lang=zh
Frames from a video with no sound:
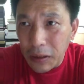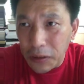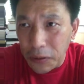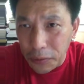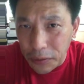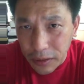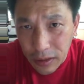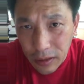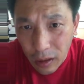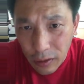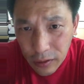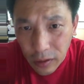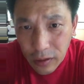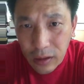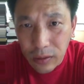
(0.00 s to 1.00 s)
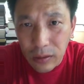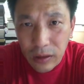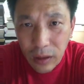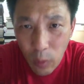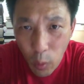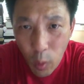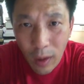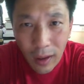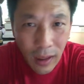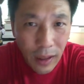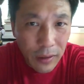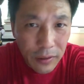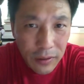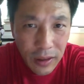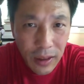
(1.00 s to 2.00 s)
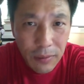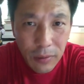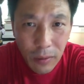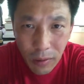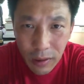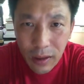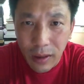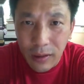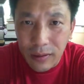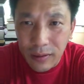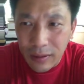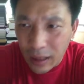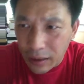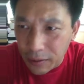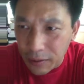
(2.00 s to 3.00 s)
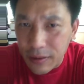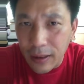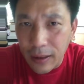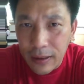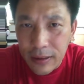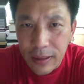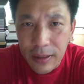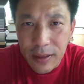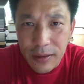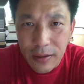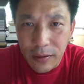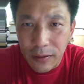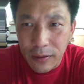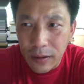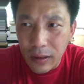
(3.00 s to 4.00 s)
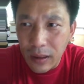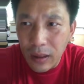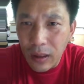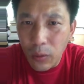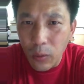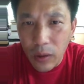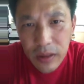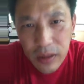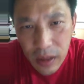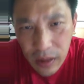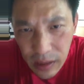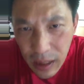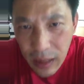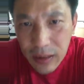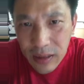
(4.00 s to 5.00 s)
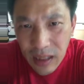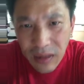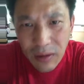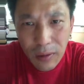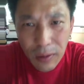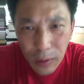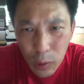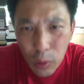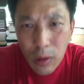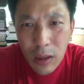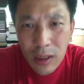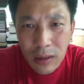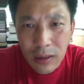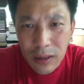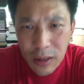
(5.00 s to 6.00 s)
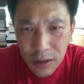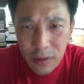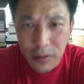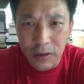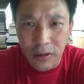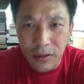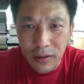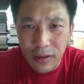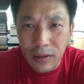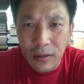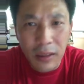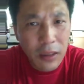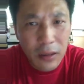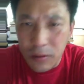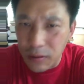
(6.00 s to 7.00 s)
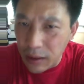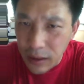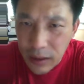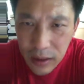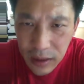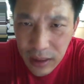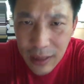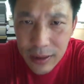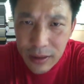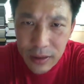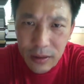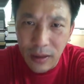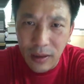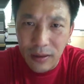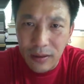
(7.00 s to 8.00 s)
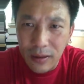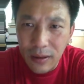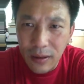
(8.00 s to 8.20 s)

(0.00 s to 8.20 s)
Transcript: 六月四号早晨，等我赶到天安门广场，赶到长安街的时候，我亲眼见到了刘国庚的尸体。那个时候他已经咽气了，